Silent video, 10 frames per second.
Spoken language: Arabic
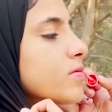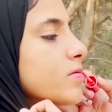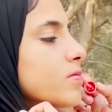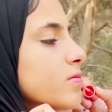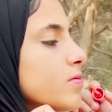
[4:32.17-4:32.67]

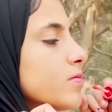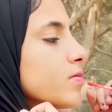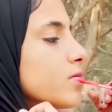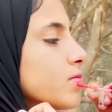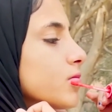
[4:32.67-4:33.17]
تجري وراها
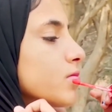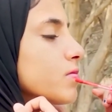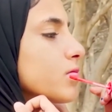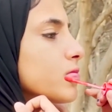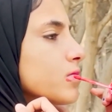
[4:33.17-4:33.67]
واكنك
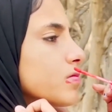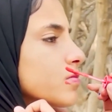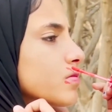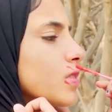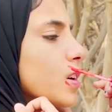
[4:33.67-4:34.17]
هتعضيها
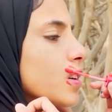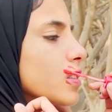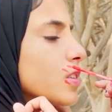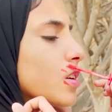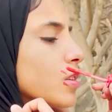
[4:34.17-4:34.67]
هي هتخاف
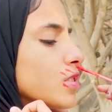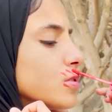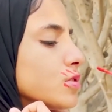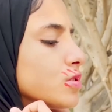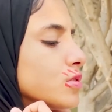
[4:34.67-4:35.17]
ومش تمشي
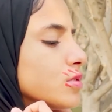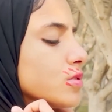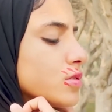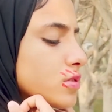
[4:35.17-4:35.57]
معانا تاني